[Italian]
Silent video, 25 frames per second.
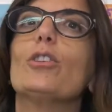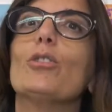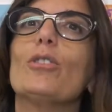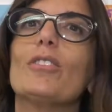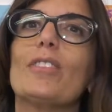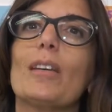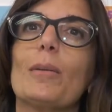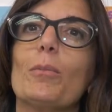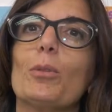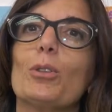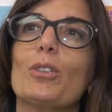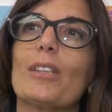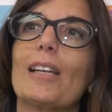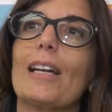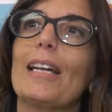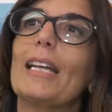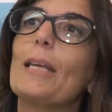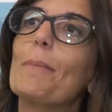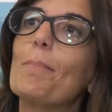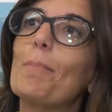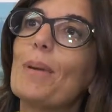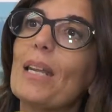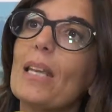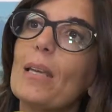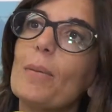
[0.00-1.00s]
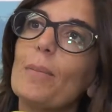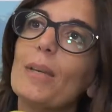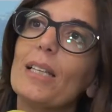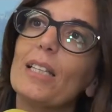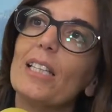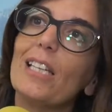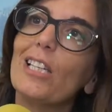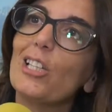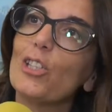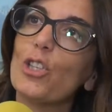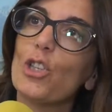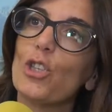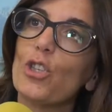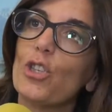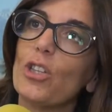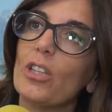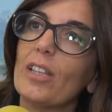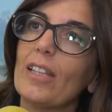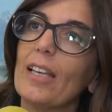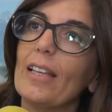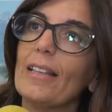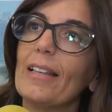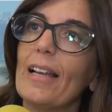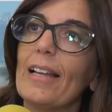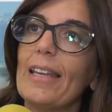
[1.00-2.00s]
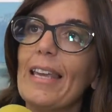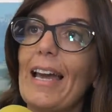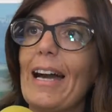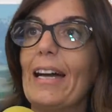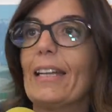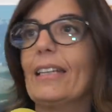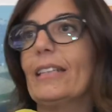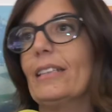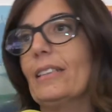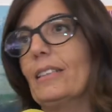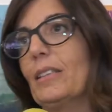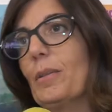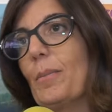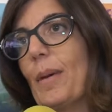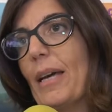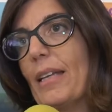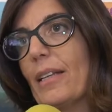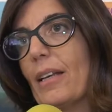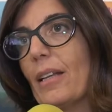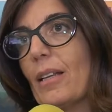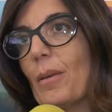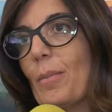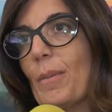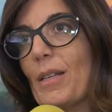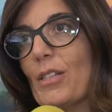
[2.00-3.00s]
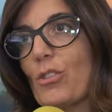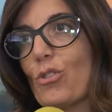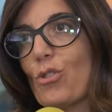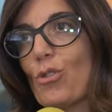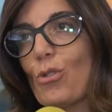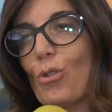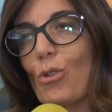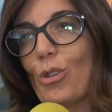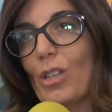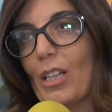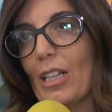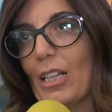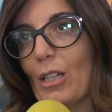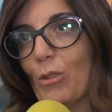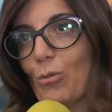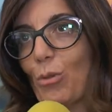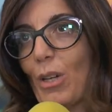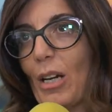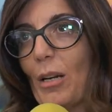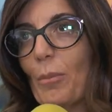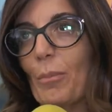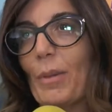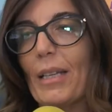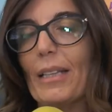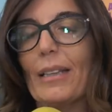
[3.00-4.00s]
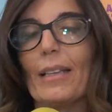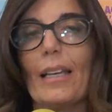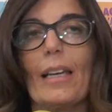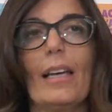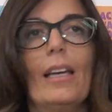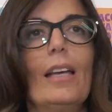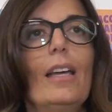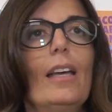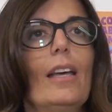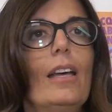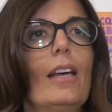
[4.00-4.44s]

noi siamo tra le prime dieci città italiane, di media dimensione naturalmente,